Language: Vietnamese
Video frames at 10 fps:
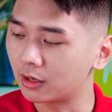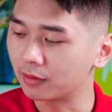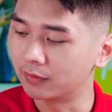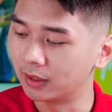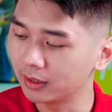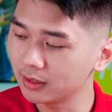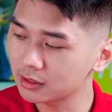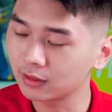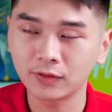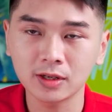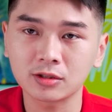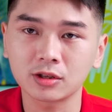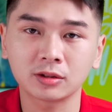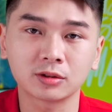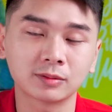còn với Surface
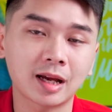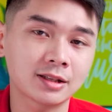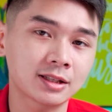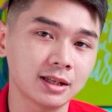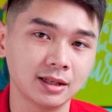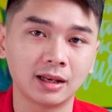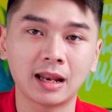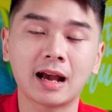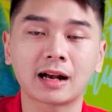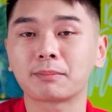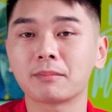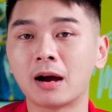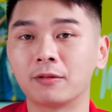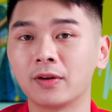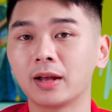cho chúng ta chỉ là
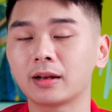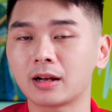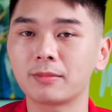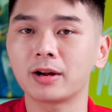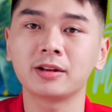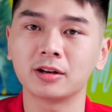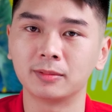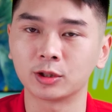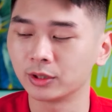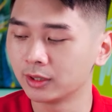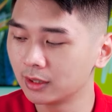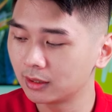bảo vệ camera IR mà thôi